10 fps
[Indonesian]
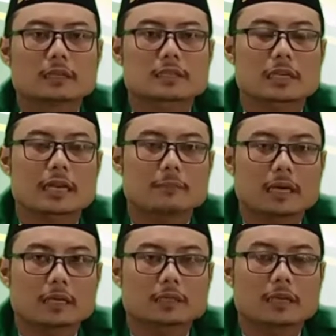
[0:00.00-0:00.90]

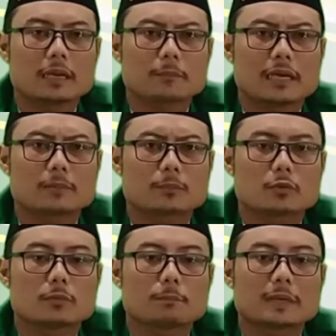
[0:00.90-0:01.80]
selama
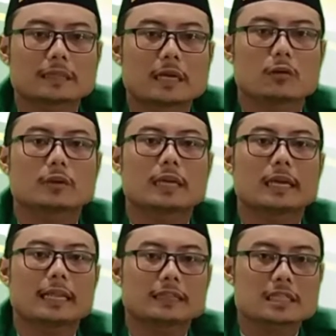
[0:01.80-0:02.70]
84 tahun.
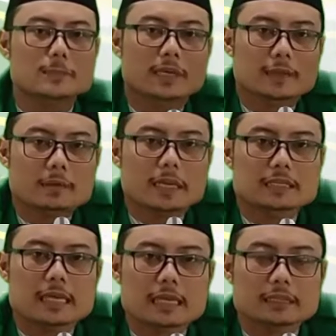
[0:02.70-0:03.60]
Nah, lantas
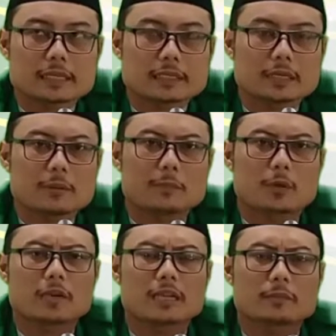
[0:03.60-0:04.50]
bagaimana caranya kita
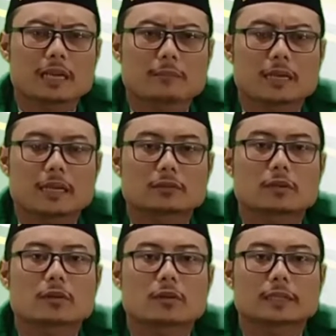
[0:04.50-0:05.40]
memperoleh malam
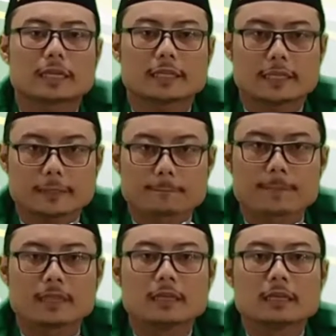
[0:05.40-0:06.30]
Lailatul Qadar ini?
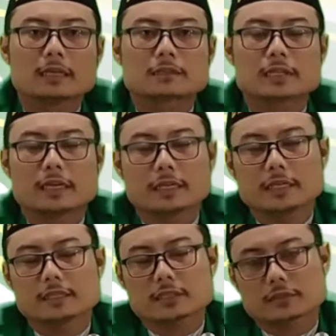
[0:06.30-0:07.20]

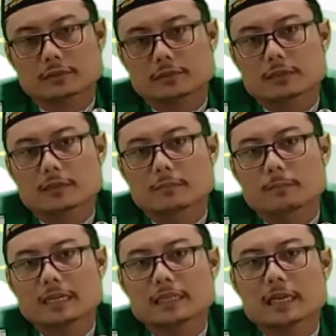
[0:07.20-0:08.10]
Jadi
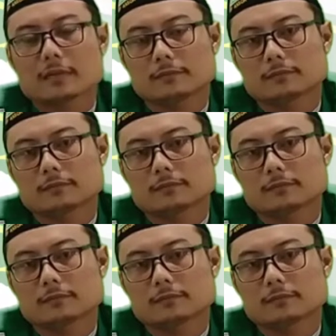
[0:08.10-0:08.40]
banyak